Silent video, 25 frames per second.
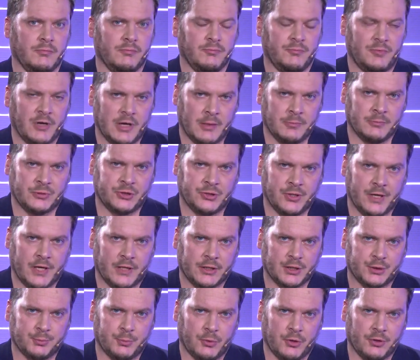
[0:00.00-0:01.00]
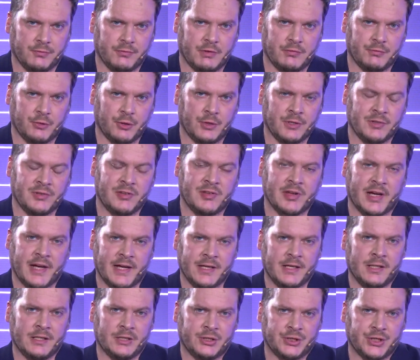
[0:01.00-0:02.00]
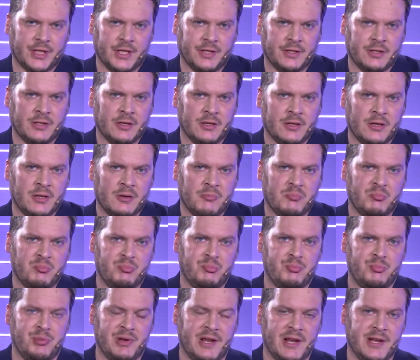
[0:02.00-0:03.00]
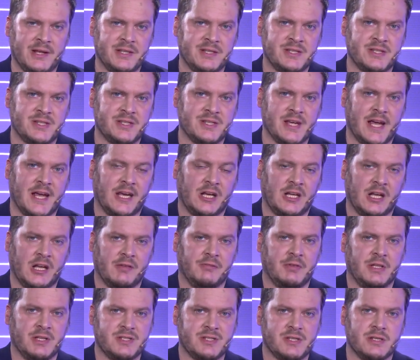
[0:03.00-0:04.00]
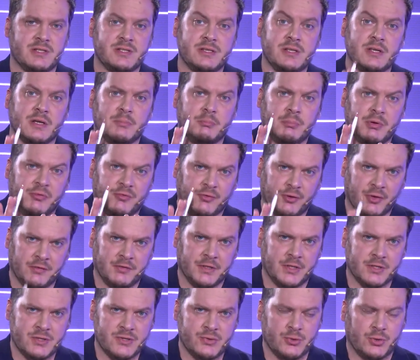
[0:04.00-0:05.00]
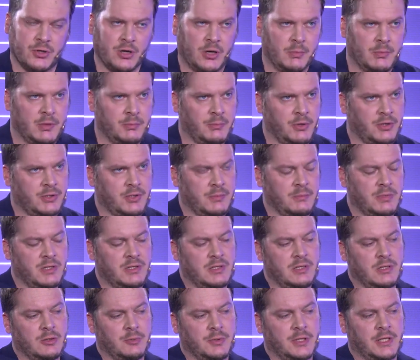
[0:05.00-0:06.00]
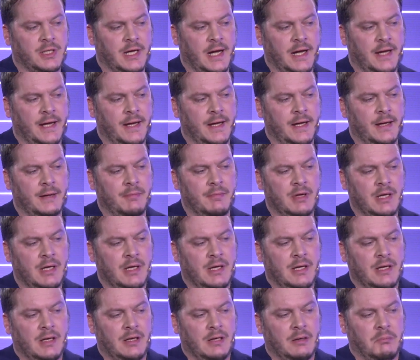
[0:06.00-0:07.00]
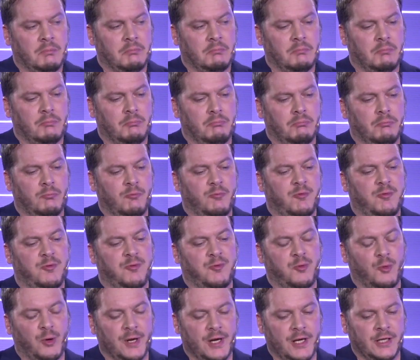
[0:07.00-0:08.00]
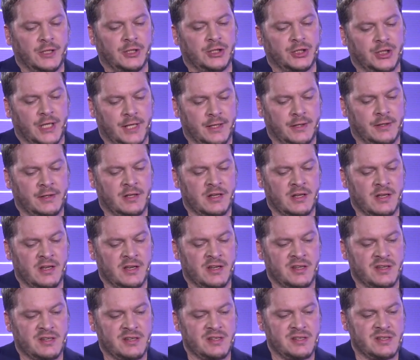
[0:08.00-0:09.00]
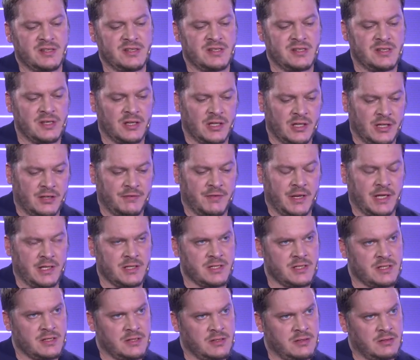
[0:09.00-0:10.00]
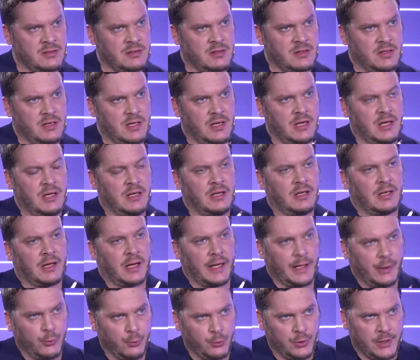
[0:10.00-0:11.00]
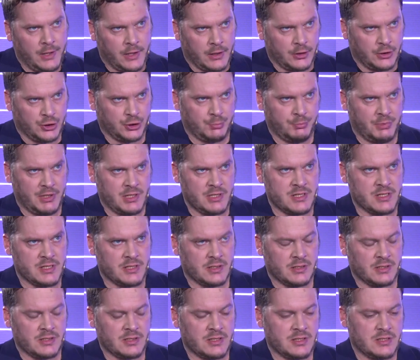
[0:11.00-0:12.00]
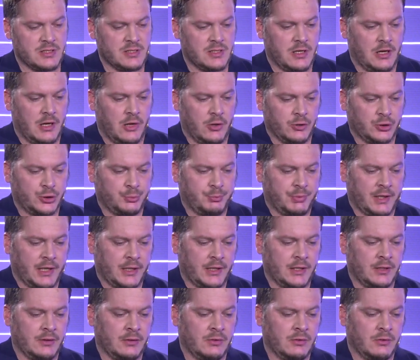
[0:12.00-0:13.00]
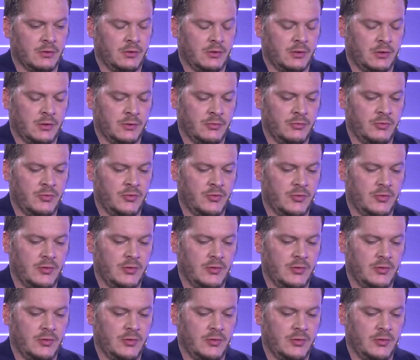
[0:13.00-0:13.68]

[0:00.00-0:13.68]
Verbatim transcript: Wir haben schon angesprochen, wir wollen drei entscheidende Plays ein klein wenig sezieren. Bevor wir dazu kommen, möchte ich mit dir über drei vorentscheidende Sequenzen in regulärer Spielzeit auch sprechen und